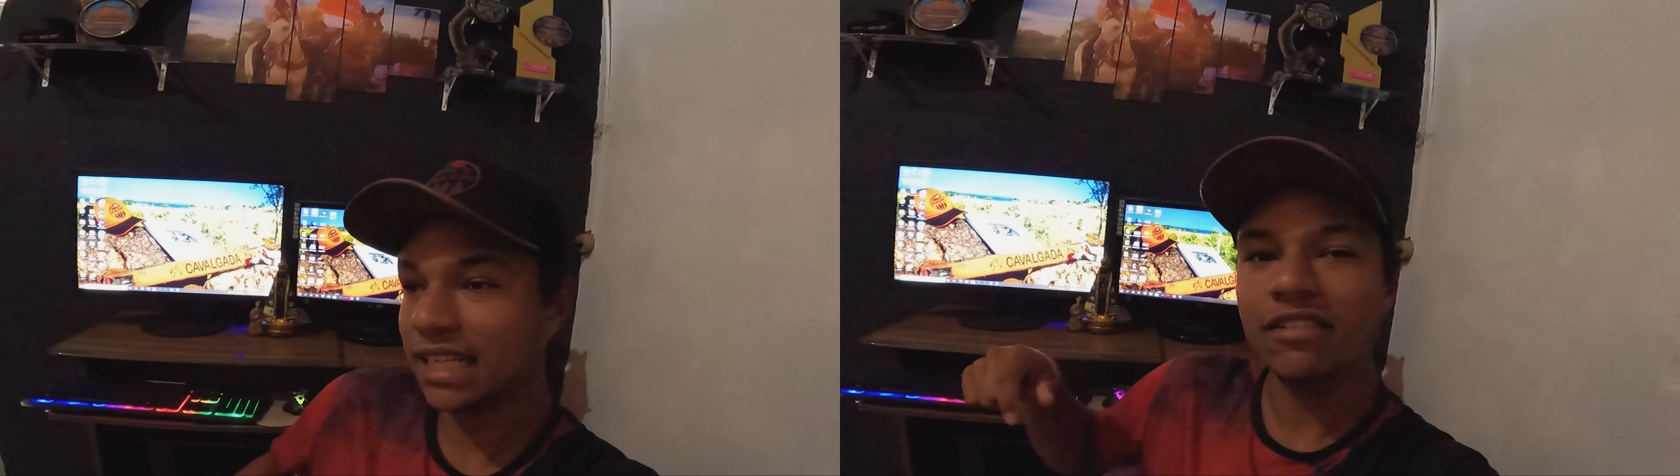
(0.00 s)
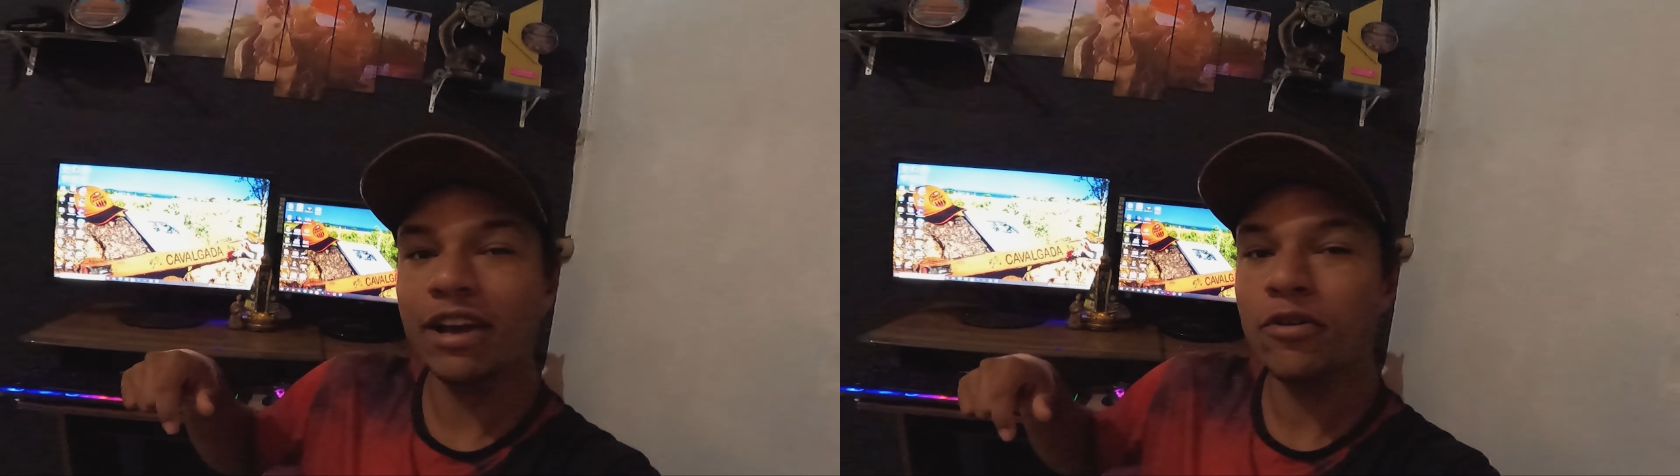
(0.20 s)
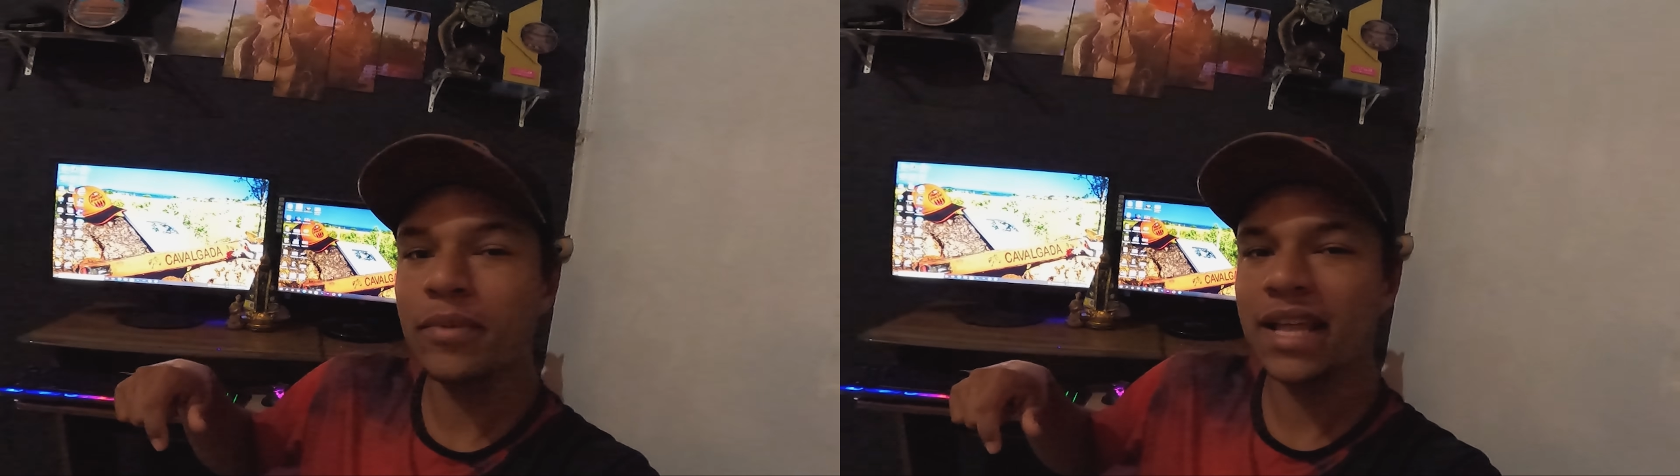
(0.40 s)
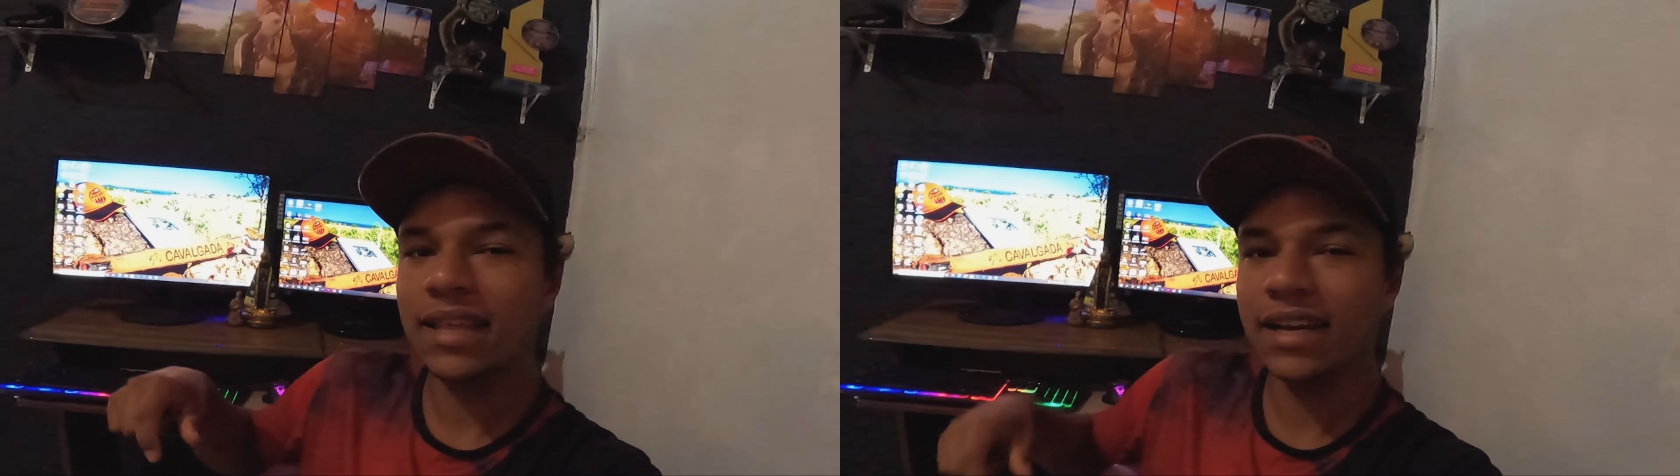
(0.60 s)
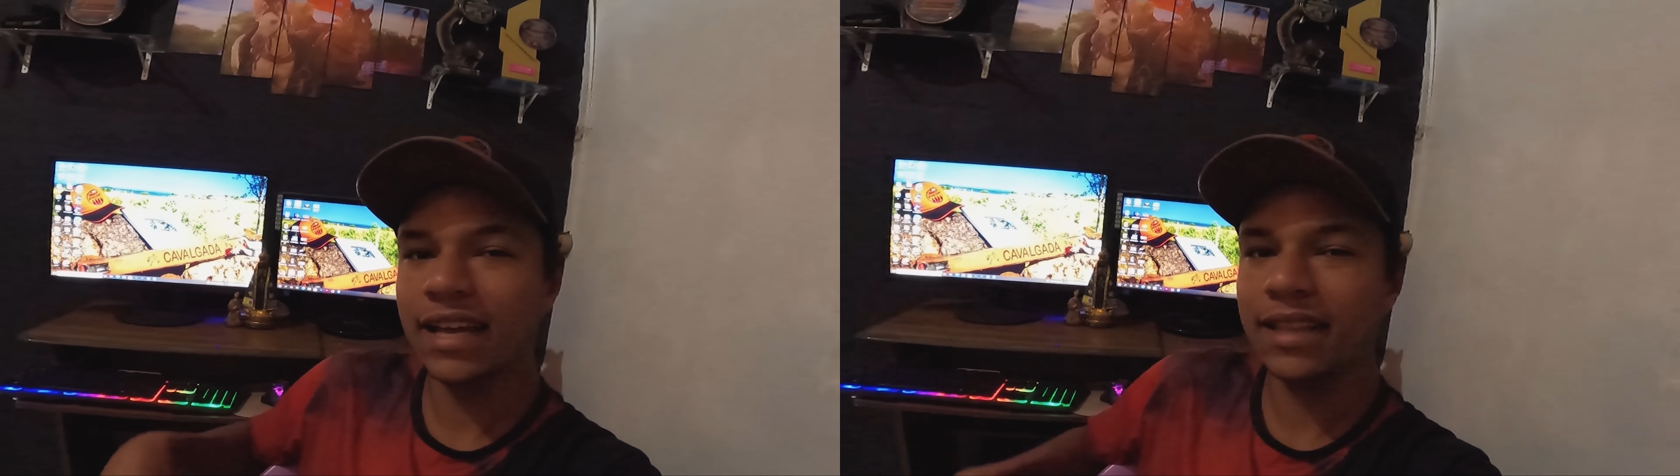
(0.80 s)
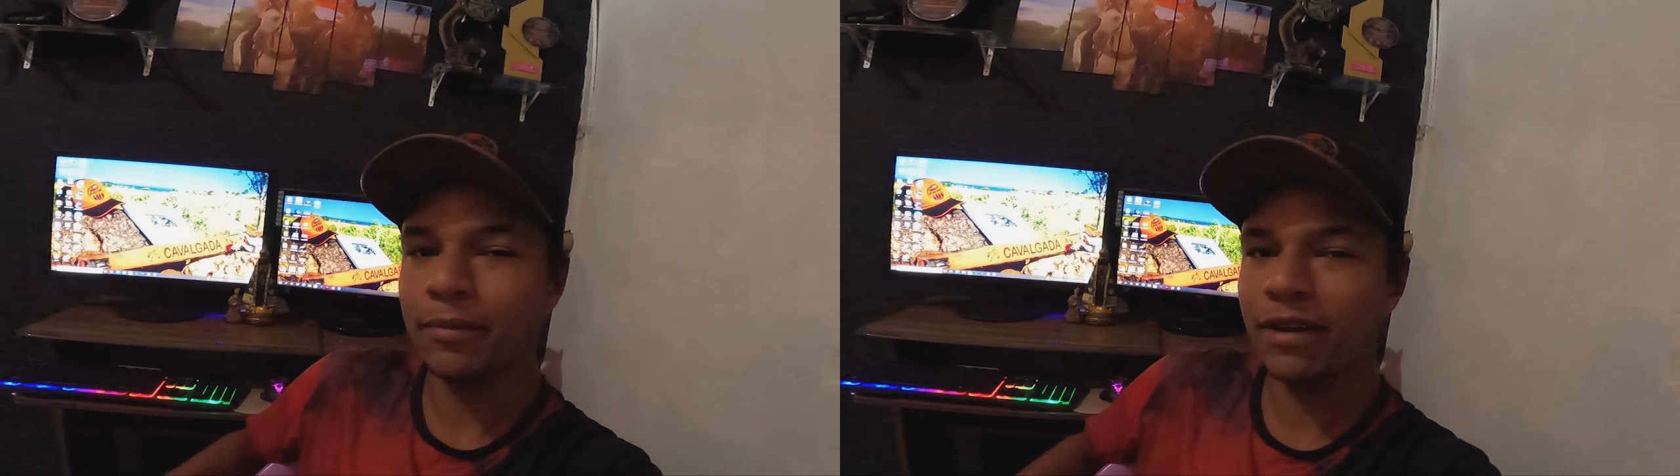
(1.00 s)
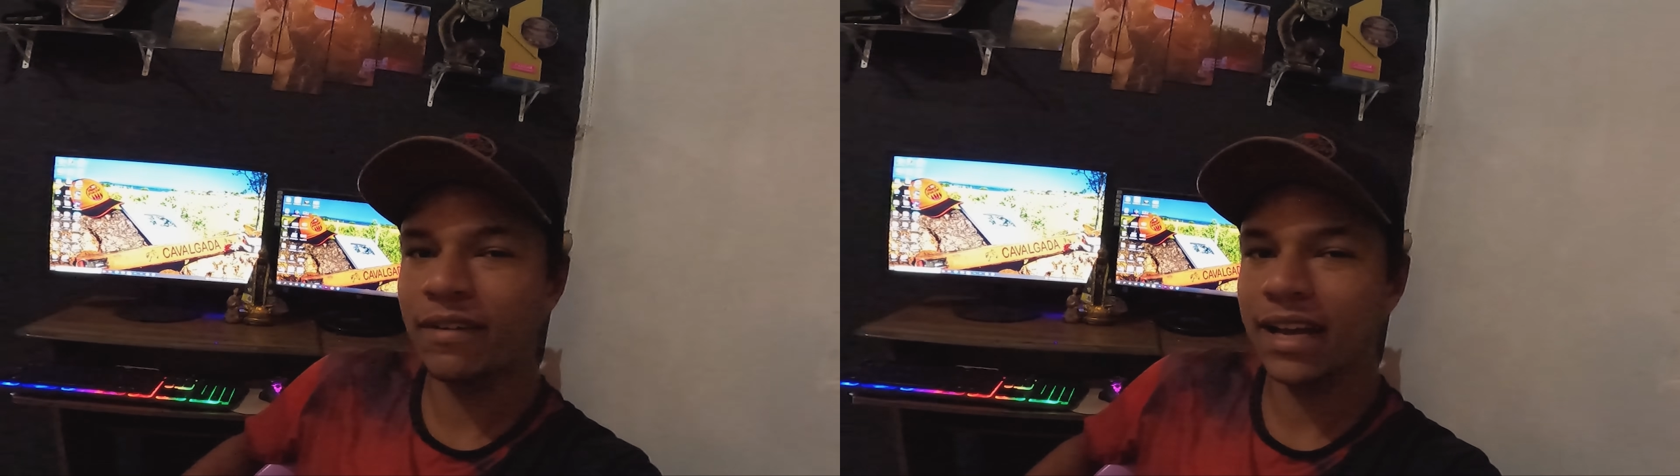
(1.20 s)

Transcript: Já vai comentando aí também,